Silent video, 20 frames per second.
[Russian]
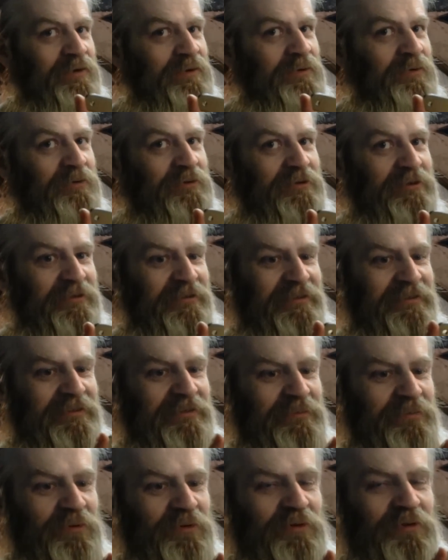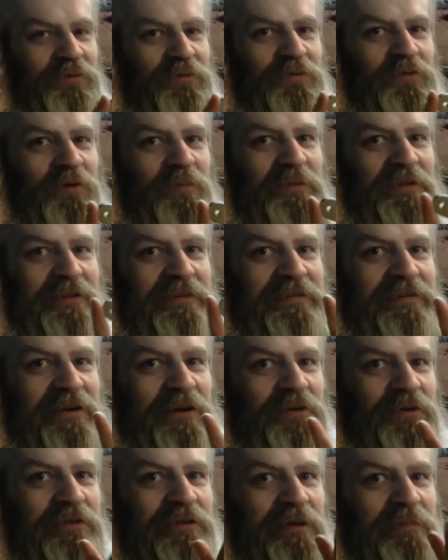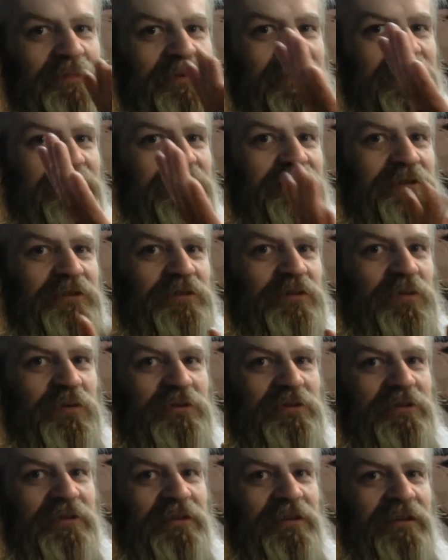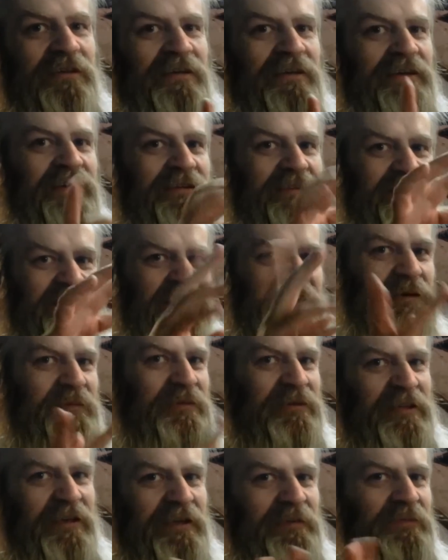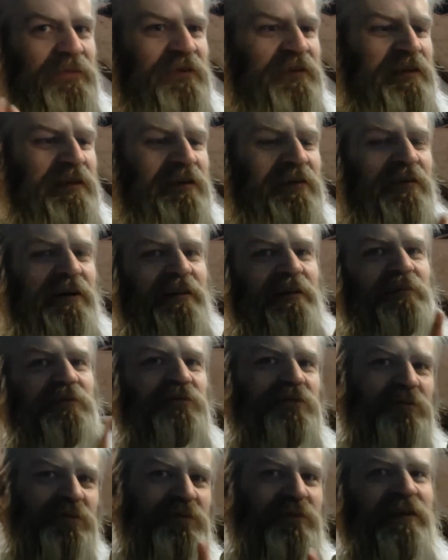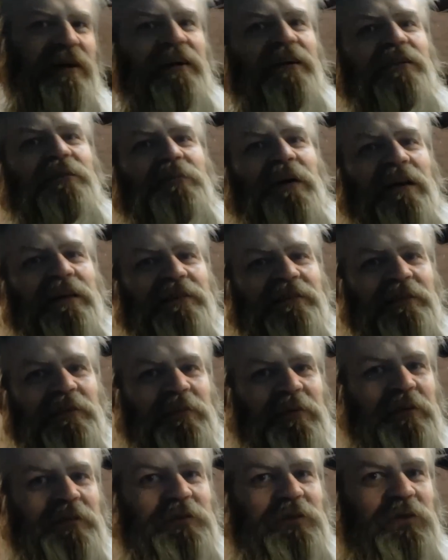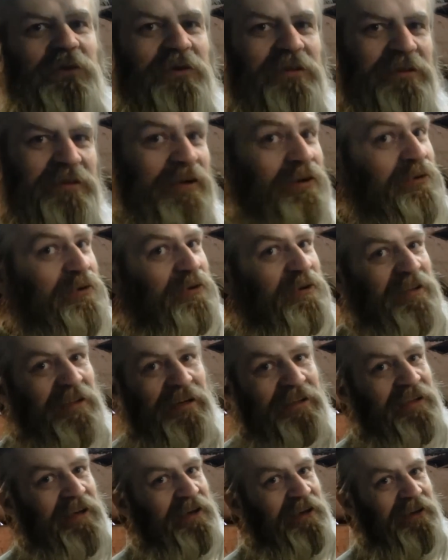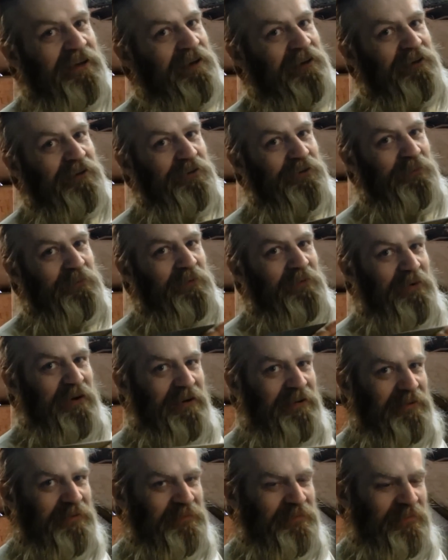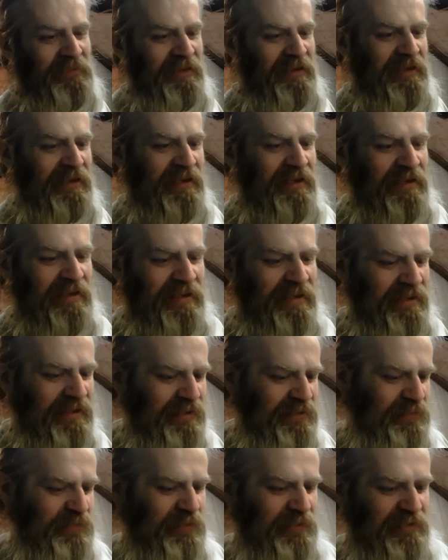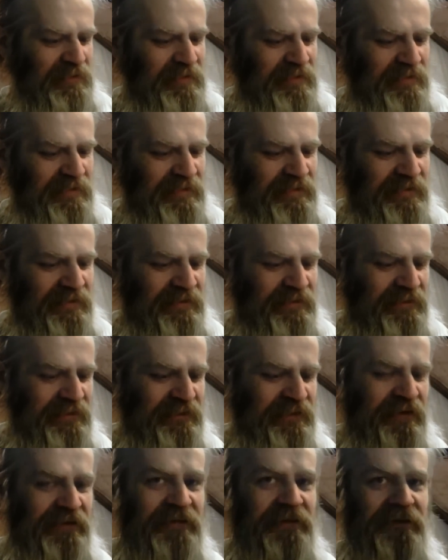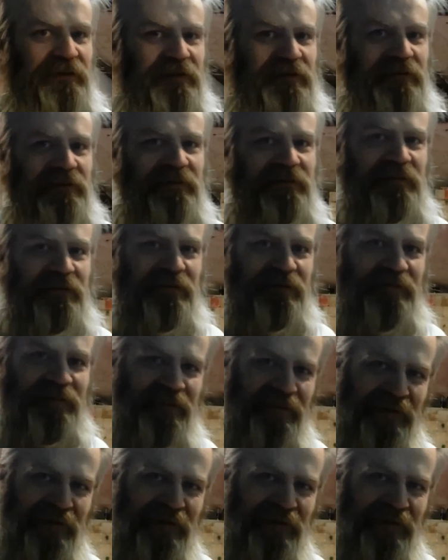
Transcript: очень будет неудобно, если какой-нибудь там хитрый скос с какими-то такими витиеватыми, что ну никак палец не пристроить. Такое иногда редко, но бывает. Вот. И так, э,